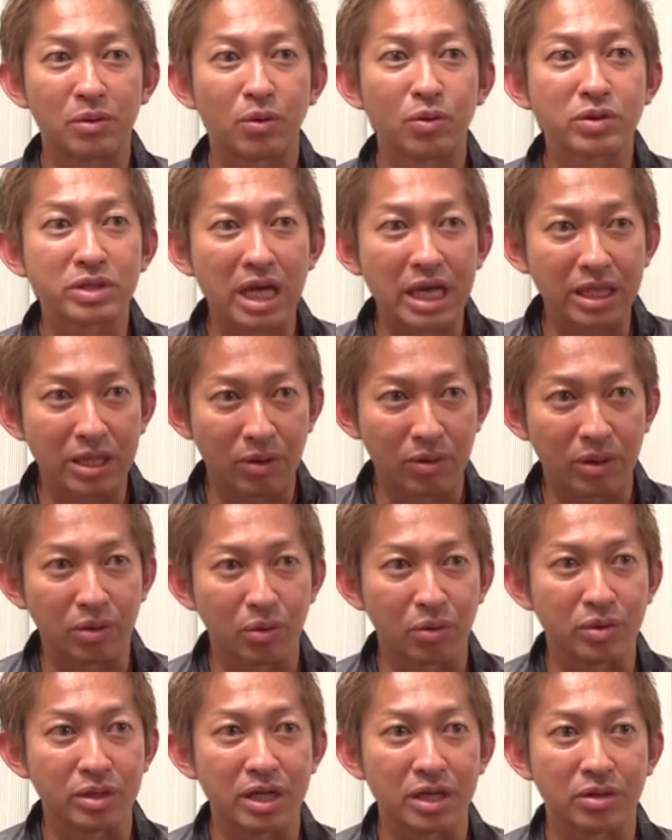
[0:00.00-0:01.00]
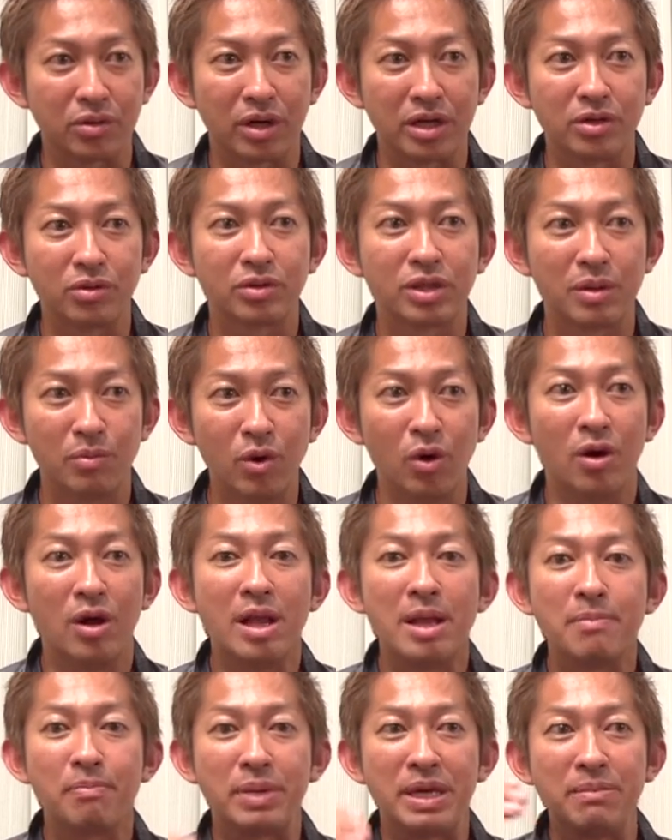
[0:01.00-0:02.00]
抑えた方が得意な人かによっても
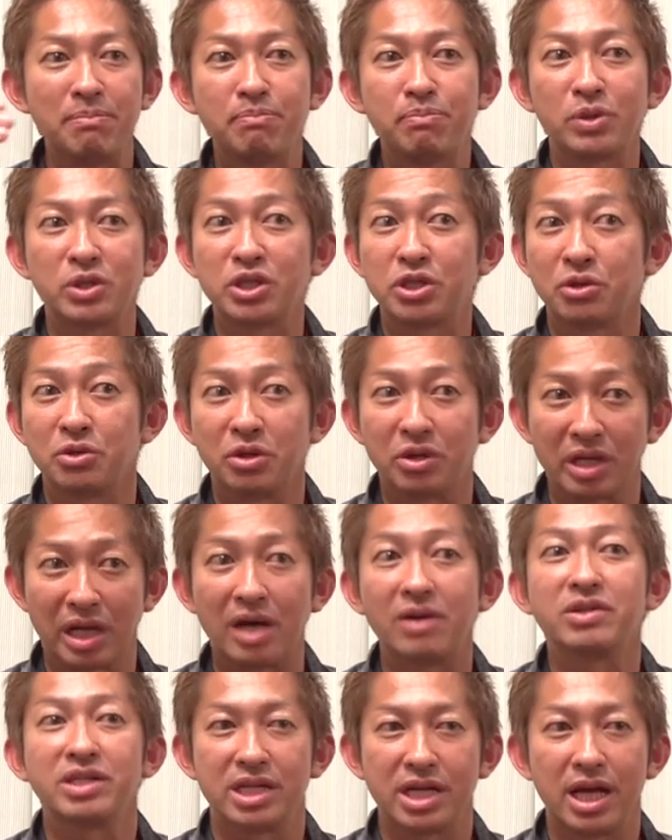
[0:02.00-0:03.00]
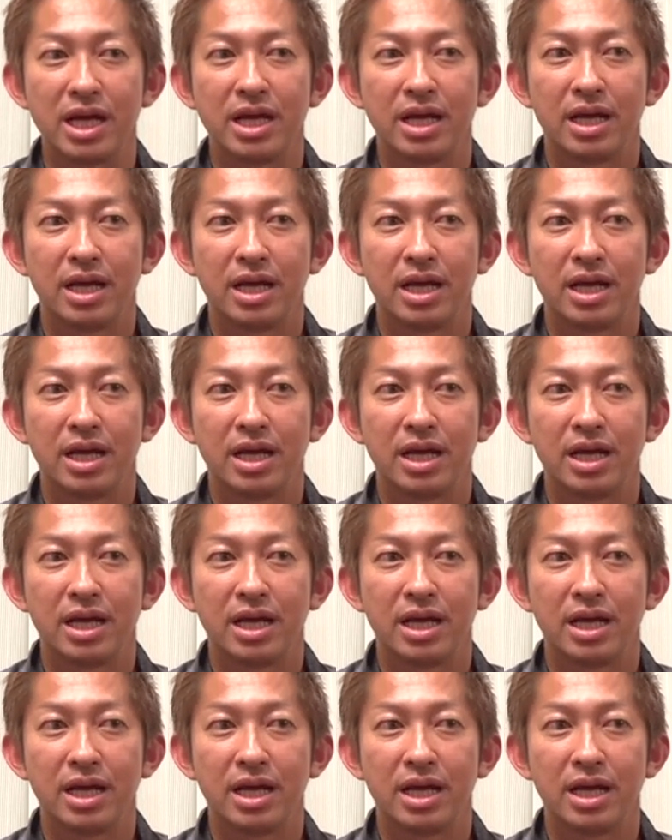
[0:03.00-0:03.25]
ピンポジションによって変わるじゃない